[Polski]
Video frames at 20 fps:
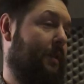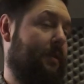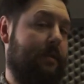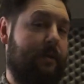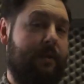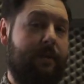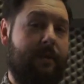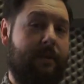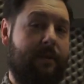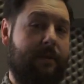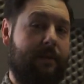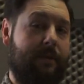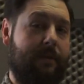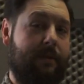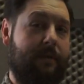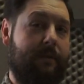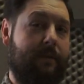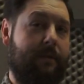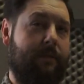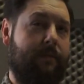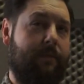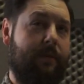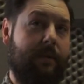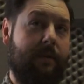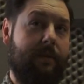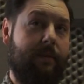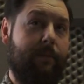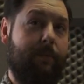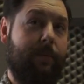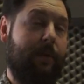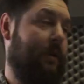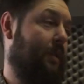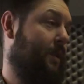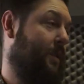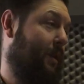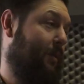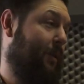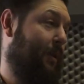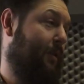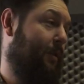właśnie y, w
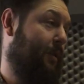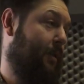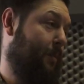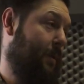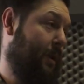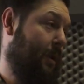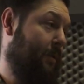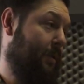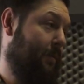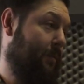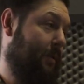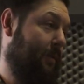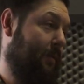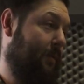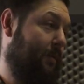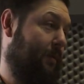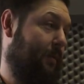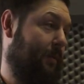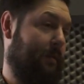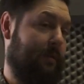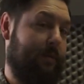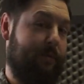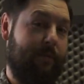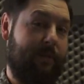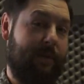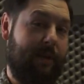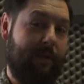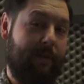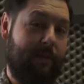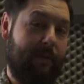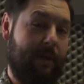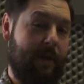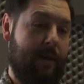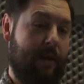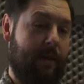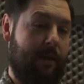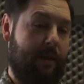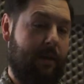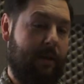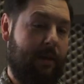poniedziałek odebrałem od tutaj
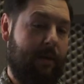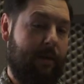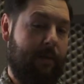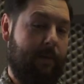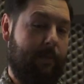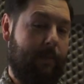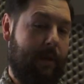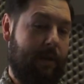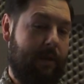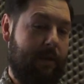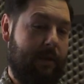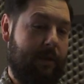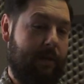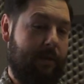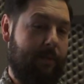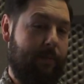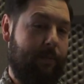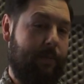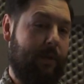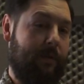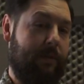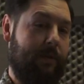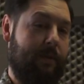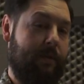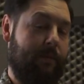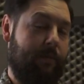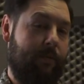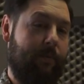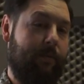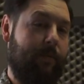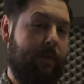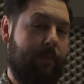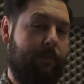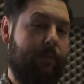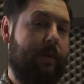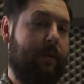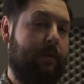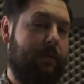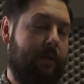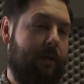pani
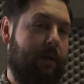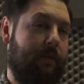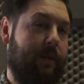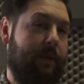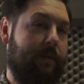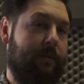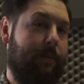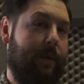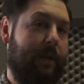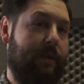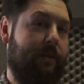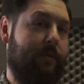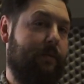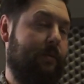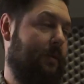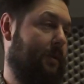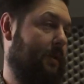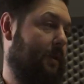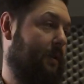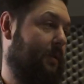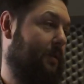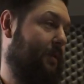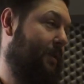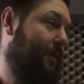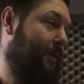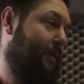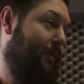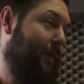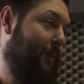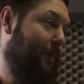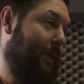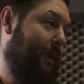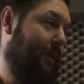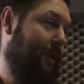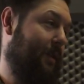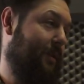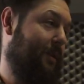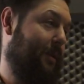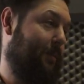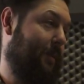Piotrkowie, od pani Kuśnierz dwie
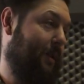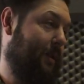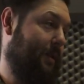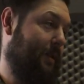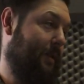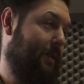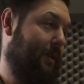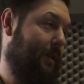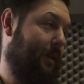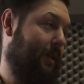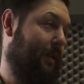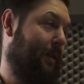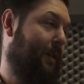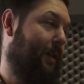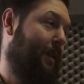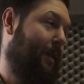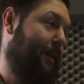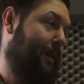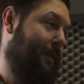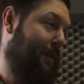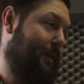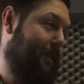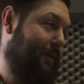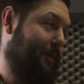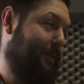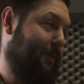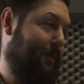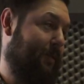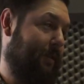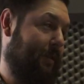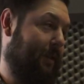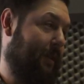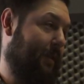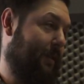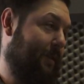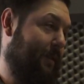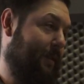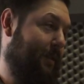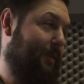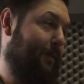piękne czapki z lisa
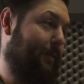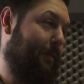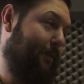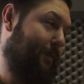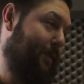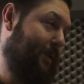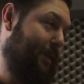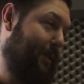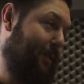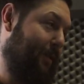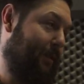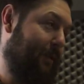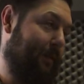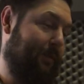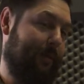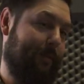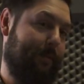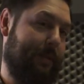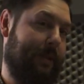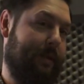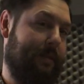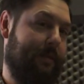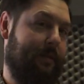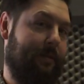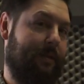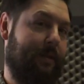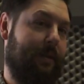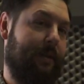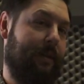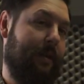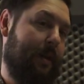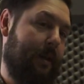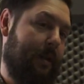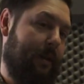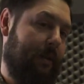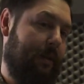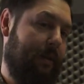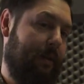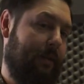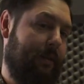uszyte z lisów strzelonych w tym sezonie
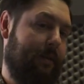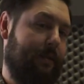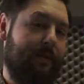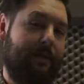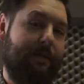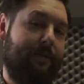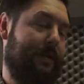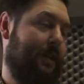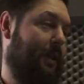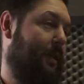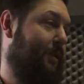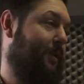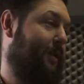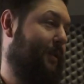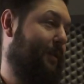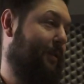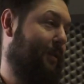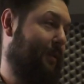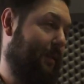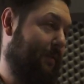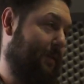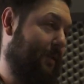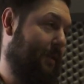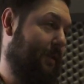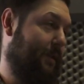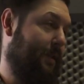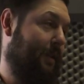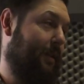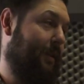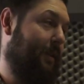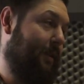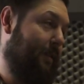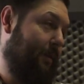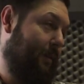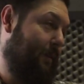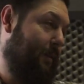i wcale się tego nie wstydzę,